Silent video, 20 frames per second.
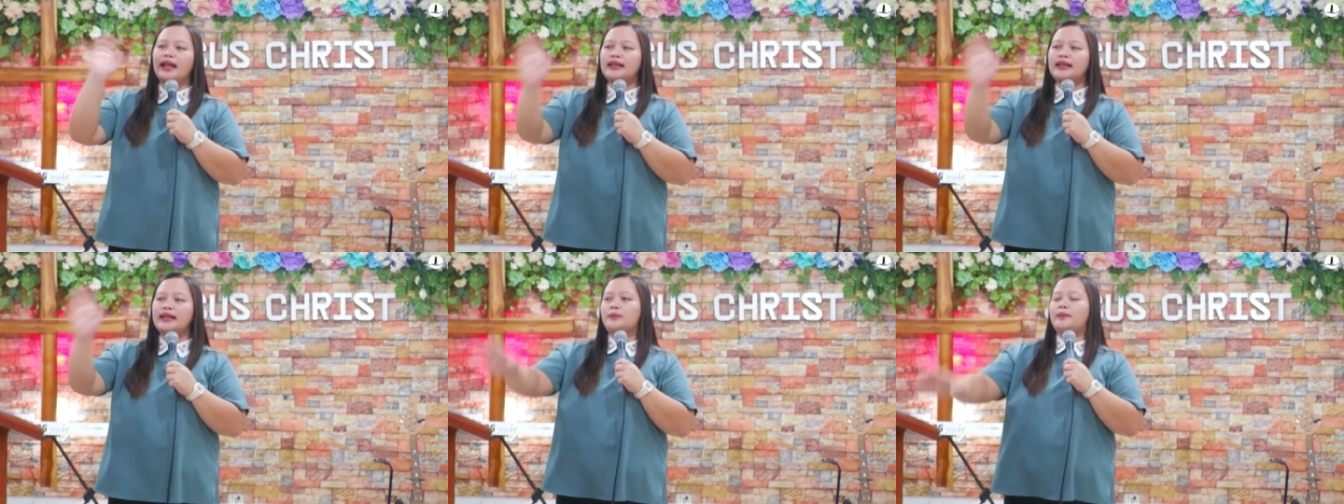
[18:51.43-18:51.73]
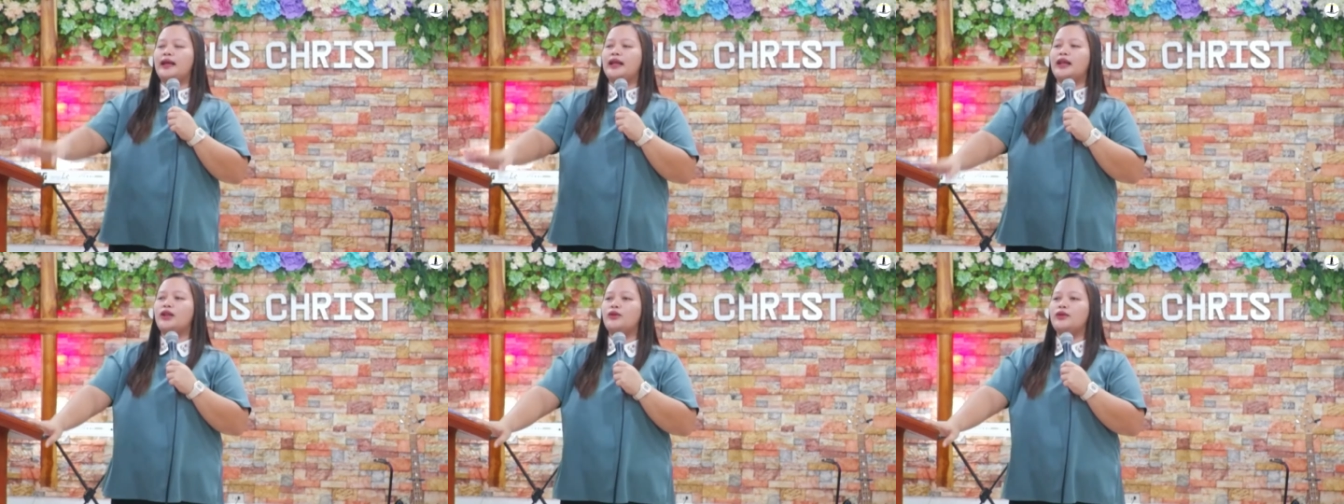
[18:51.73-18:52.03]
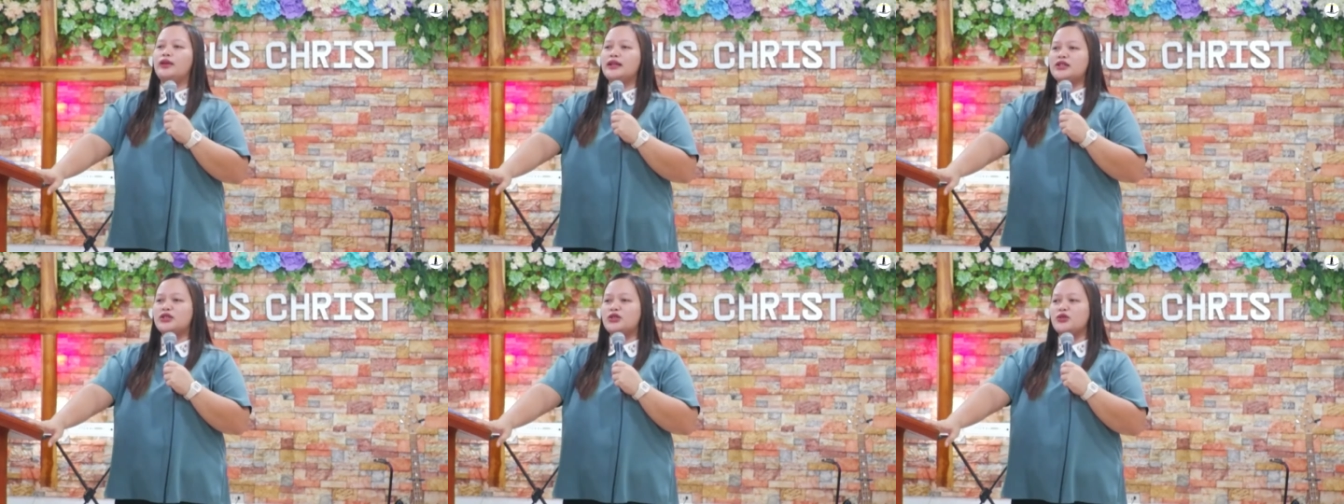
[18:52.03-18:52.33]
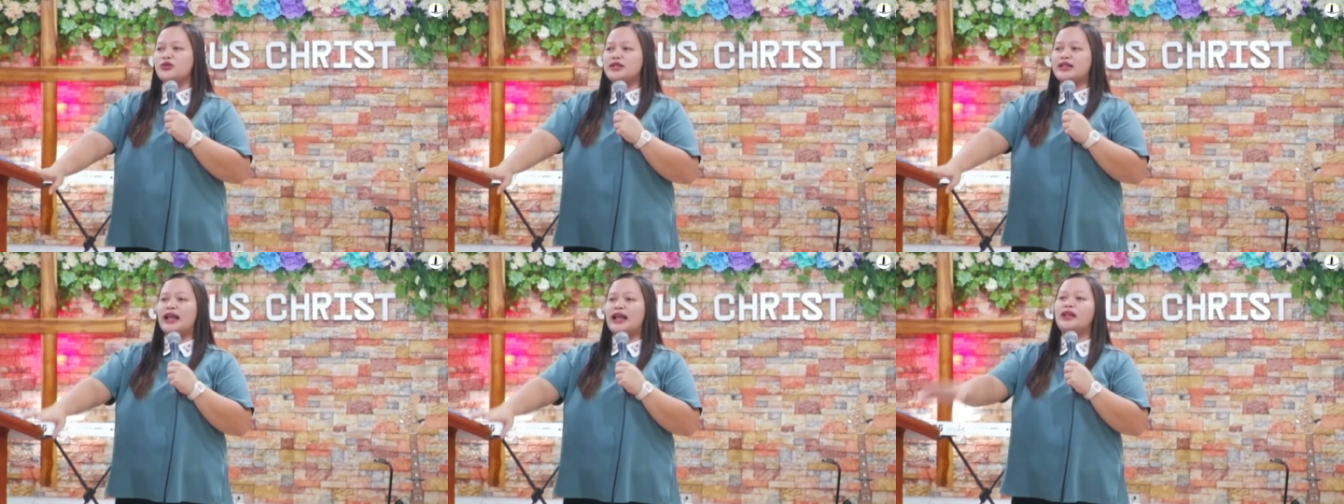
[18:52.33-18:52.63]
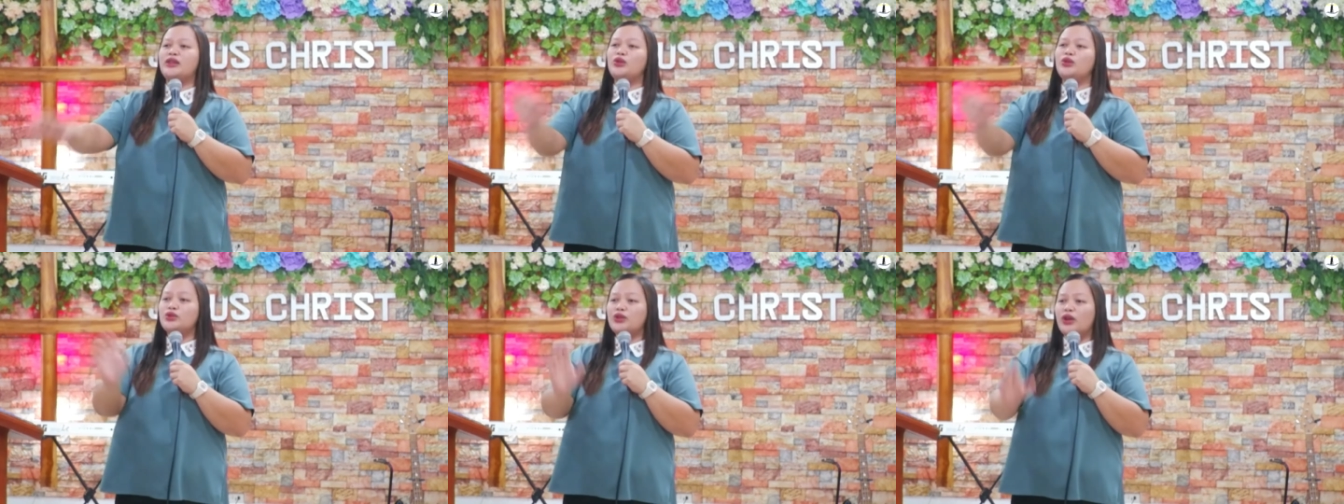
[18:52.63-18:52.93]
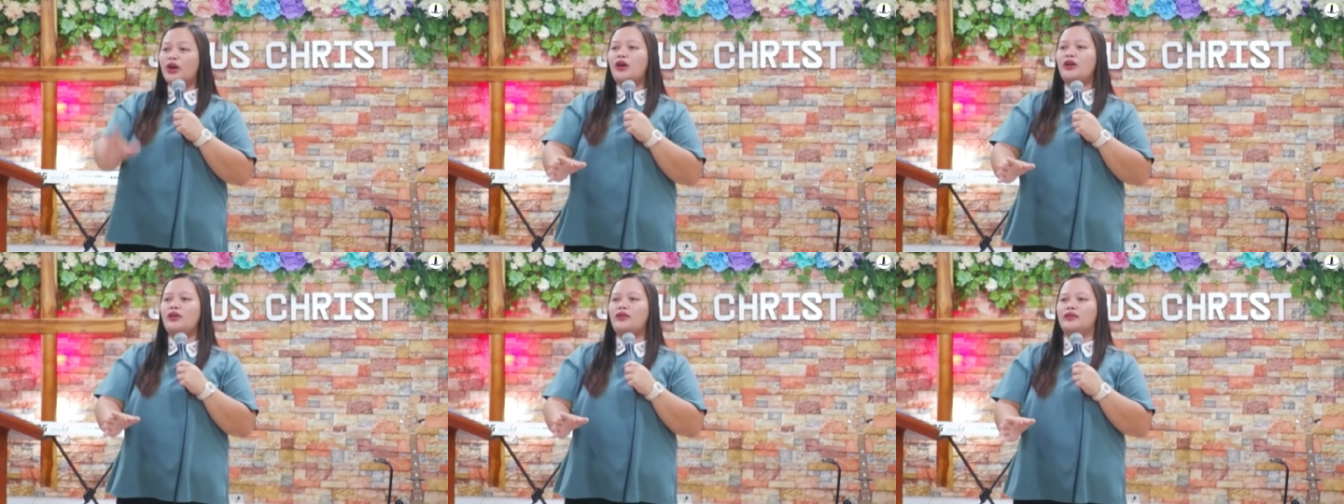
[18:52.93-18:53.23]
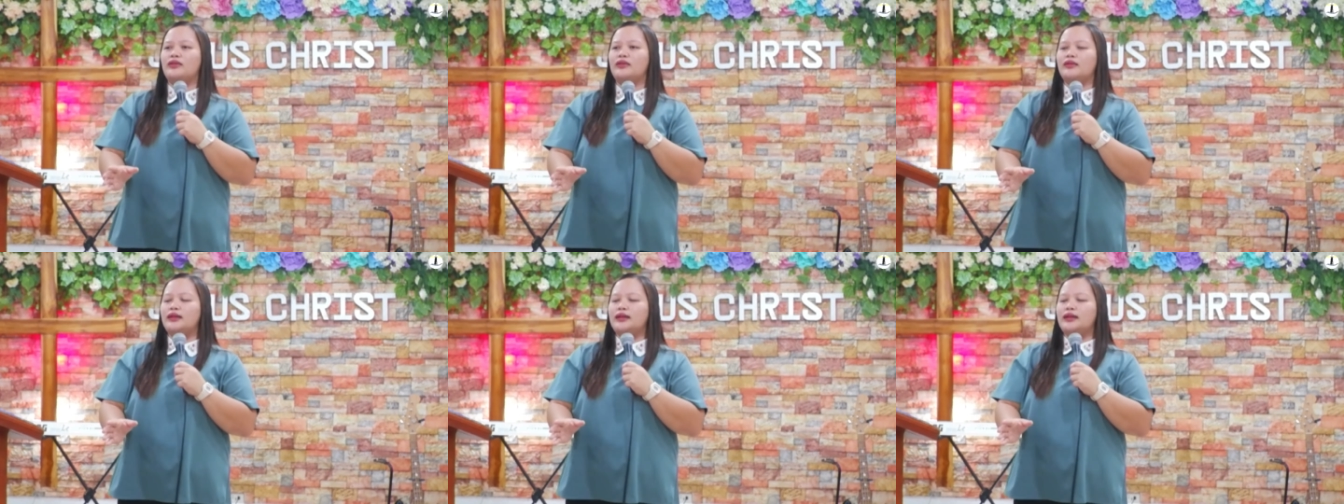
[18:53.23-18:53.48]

ating Panginoong Yesus ay totoo.